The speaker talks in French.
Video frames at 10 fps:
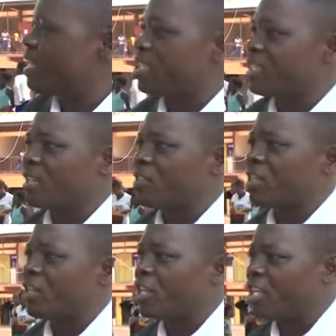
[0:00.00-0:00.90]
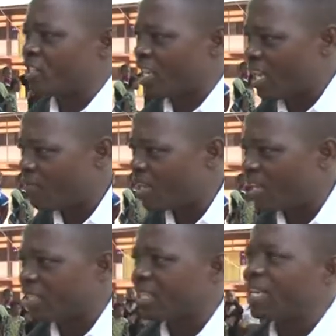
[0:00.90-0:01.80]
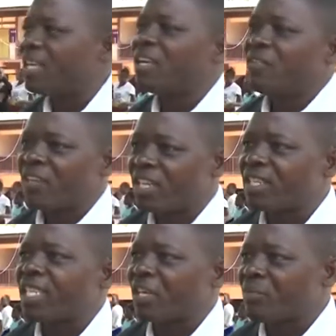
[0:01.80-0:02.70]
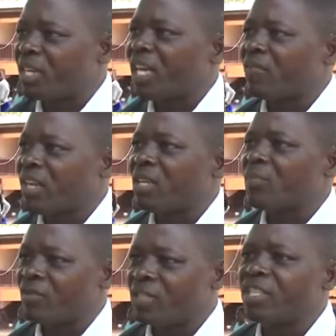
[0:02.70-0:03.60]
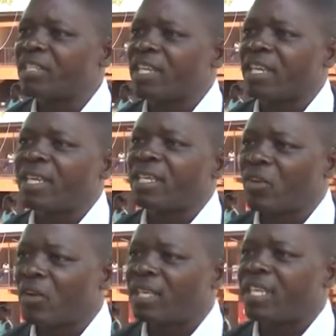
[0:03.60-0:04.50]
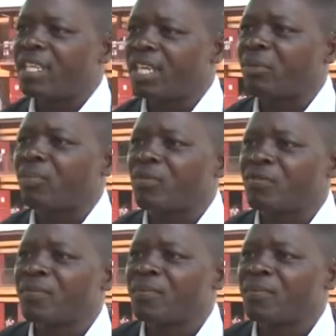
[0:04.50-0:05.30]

les, euh, les élèves, les candidats viennent terminer avec l'épreuve de dessin, dont la dernière épreuve.